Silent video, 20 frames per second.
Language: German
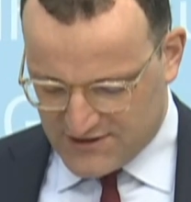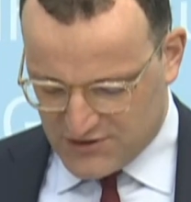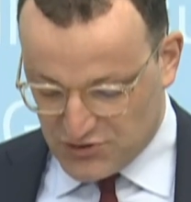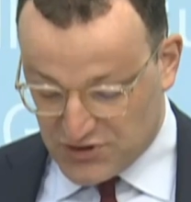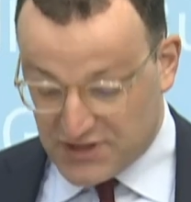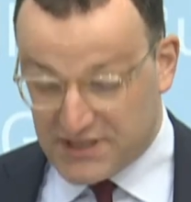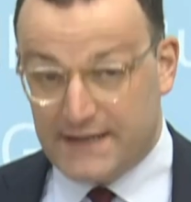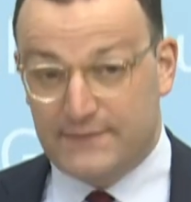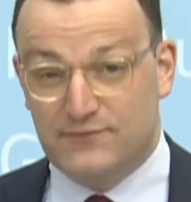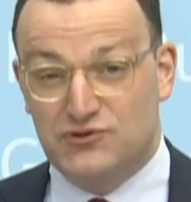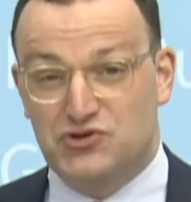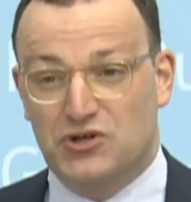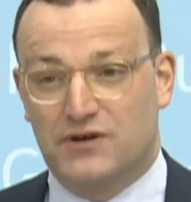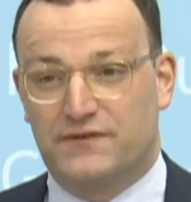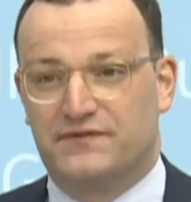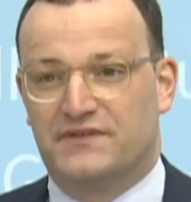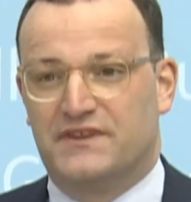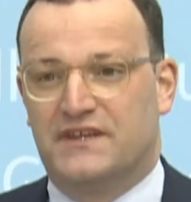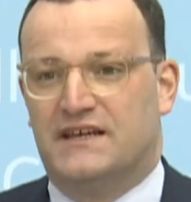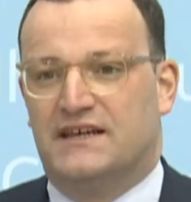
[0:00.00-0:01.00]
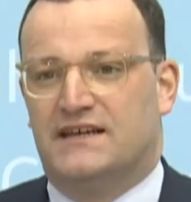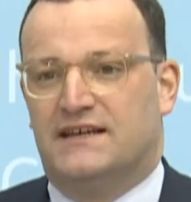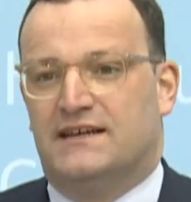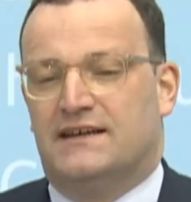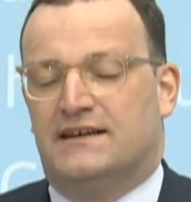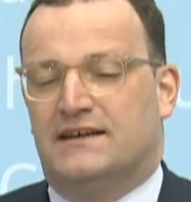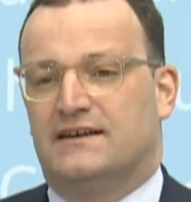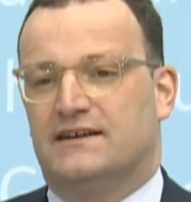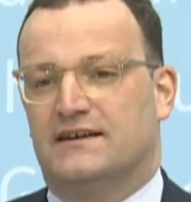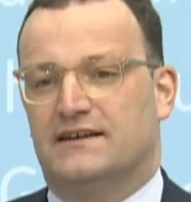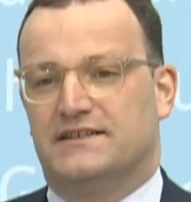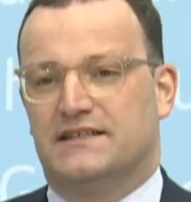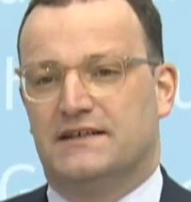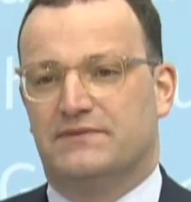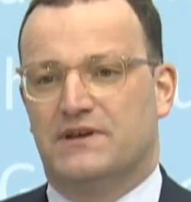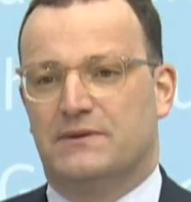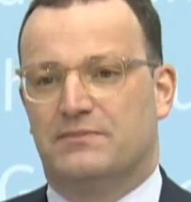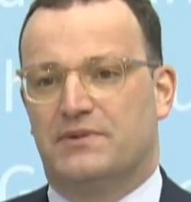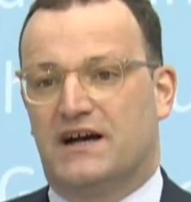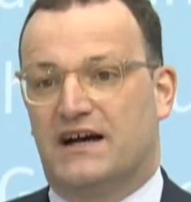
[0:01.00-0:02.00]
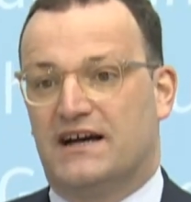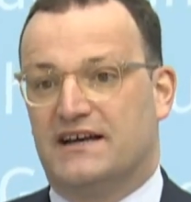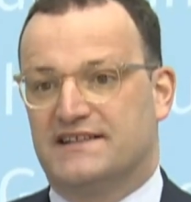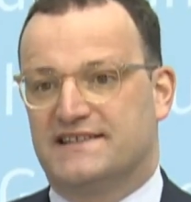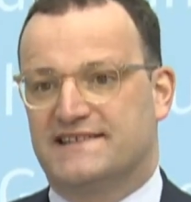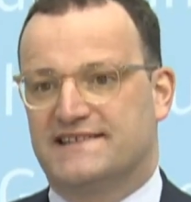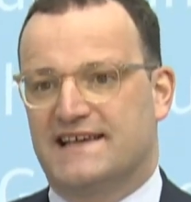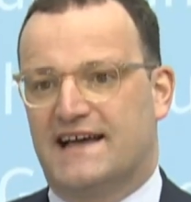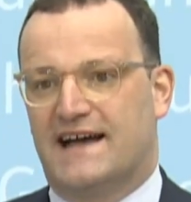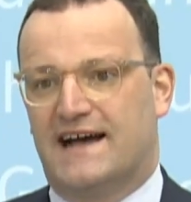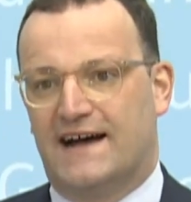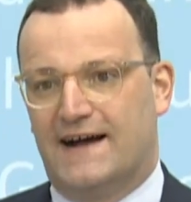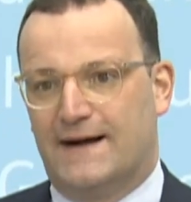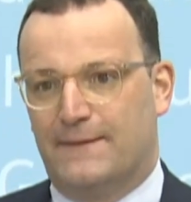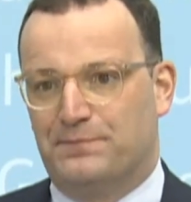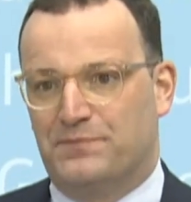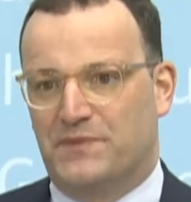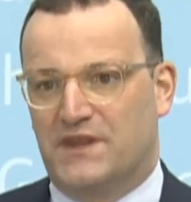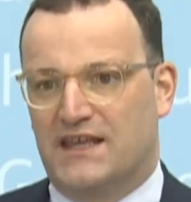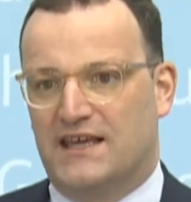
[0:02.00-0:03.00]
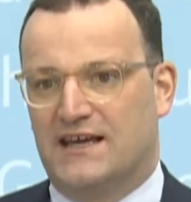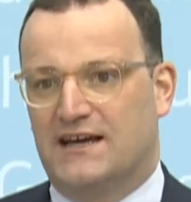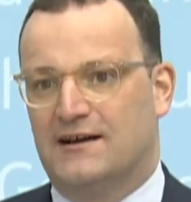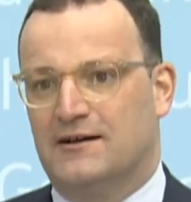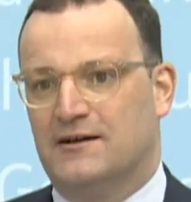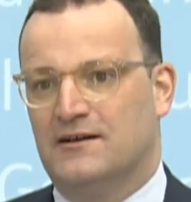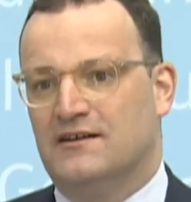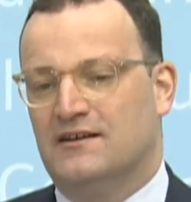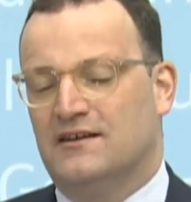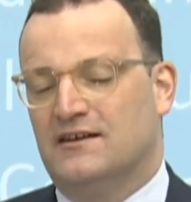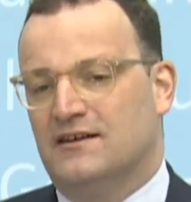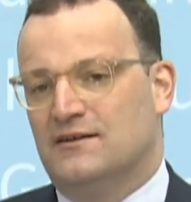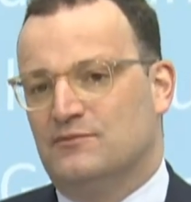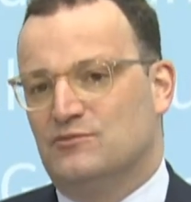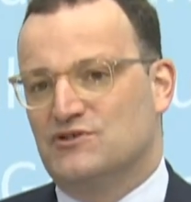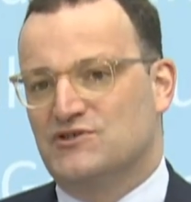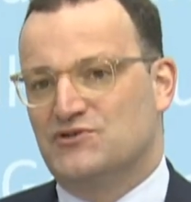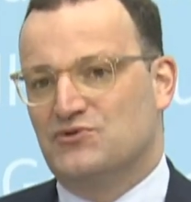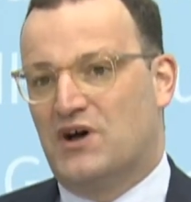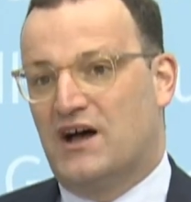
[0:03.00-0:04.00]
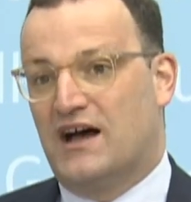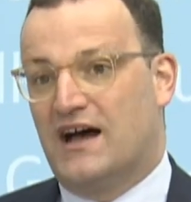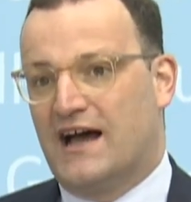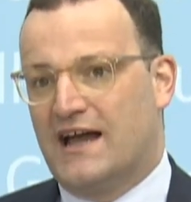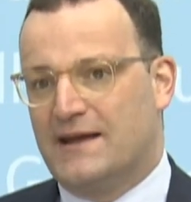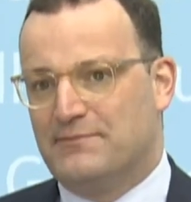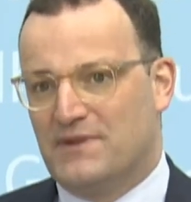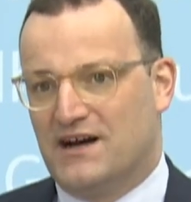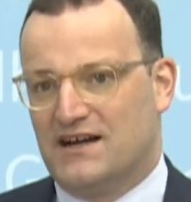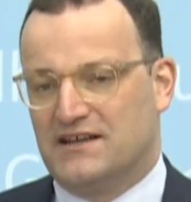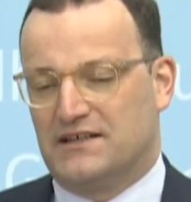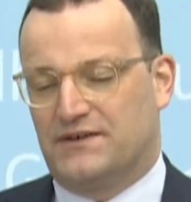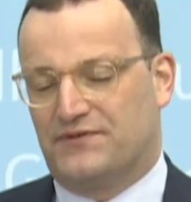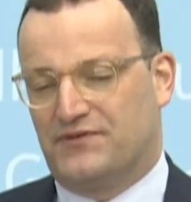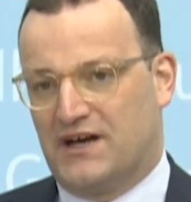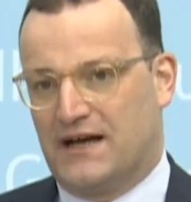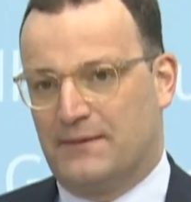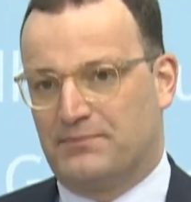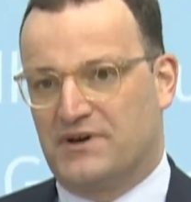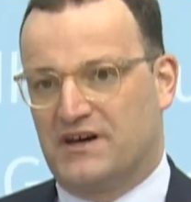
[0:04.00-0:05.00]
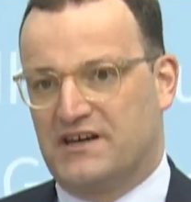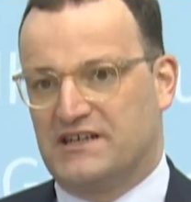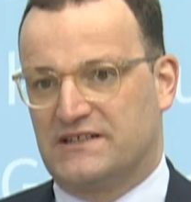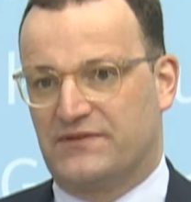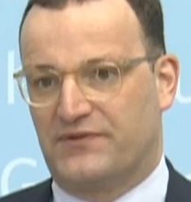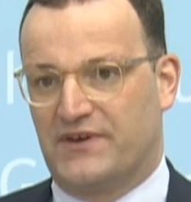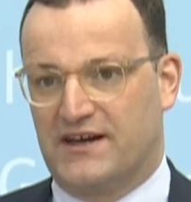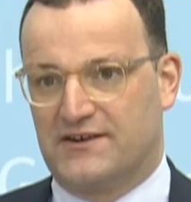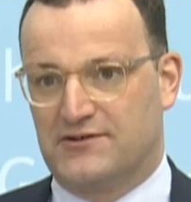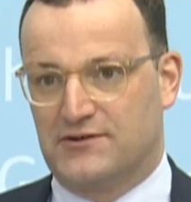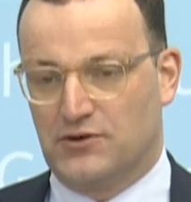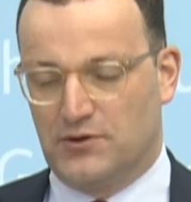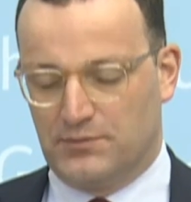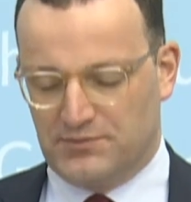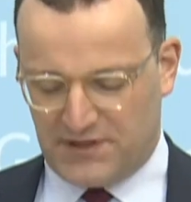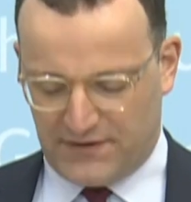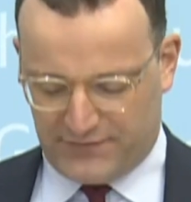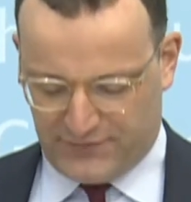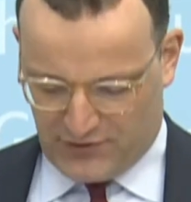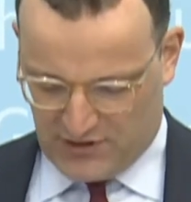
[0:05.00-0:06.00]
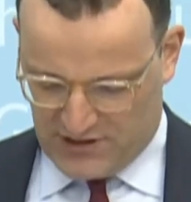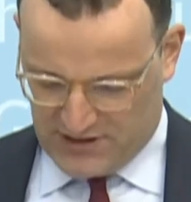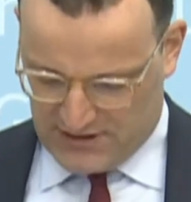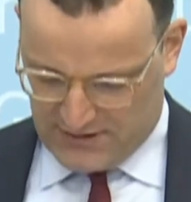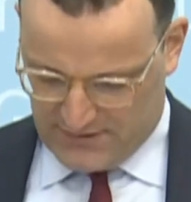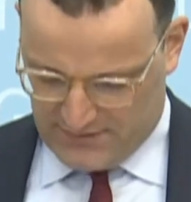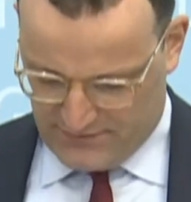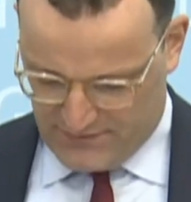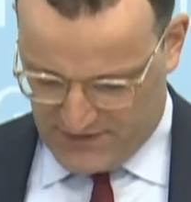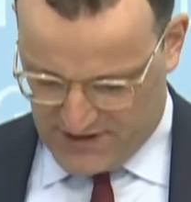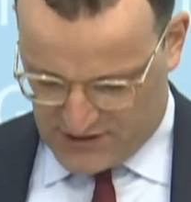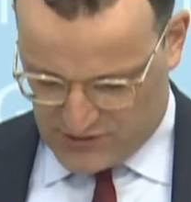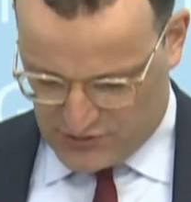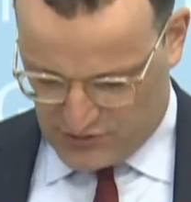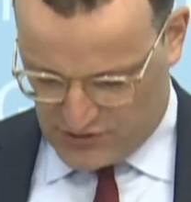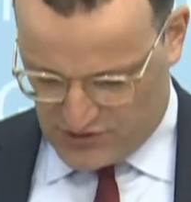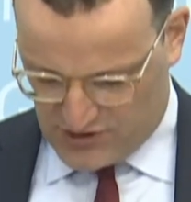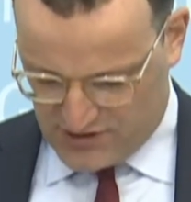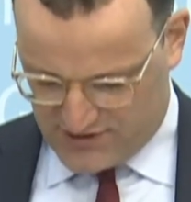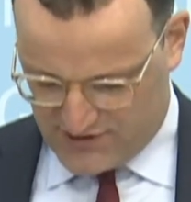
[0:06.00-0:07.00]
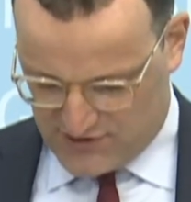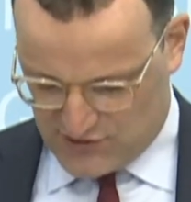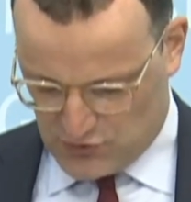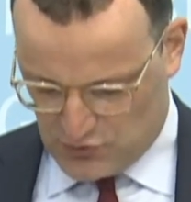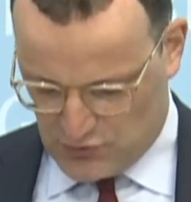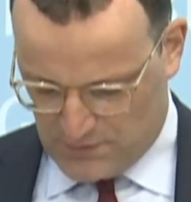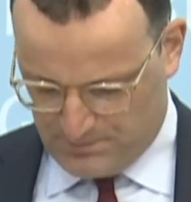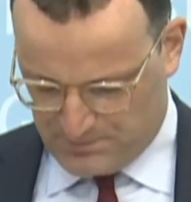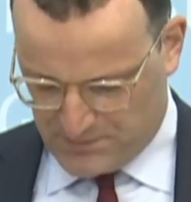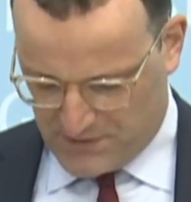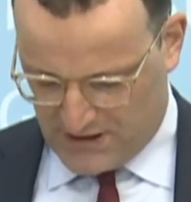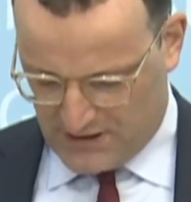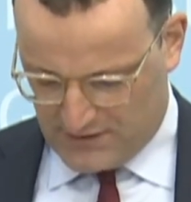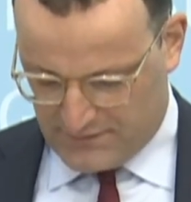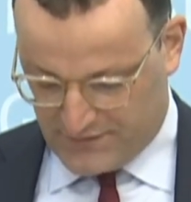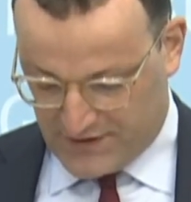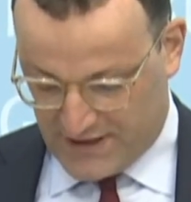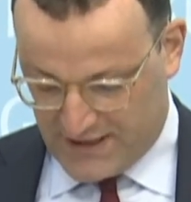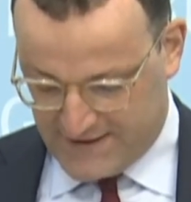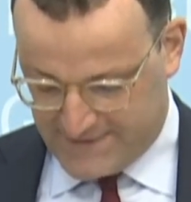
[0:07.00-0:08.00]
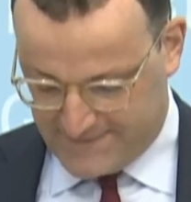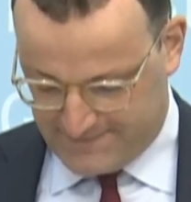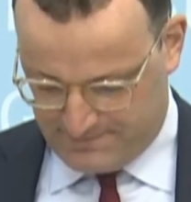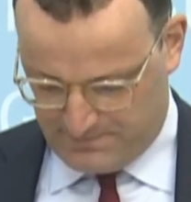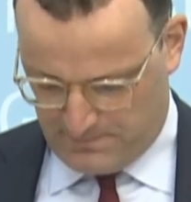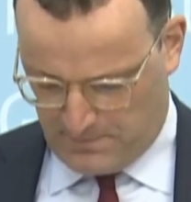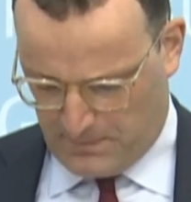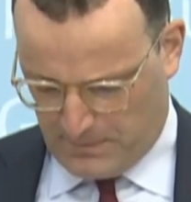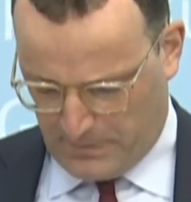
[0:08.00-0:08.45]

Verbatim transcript: zu den Impfstoffen, äh, die wir bereits haben. Er muss nur einmalig verabreicht werden, um die volle Wirkung zu entfalten.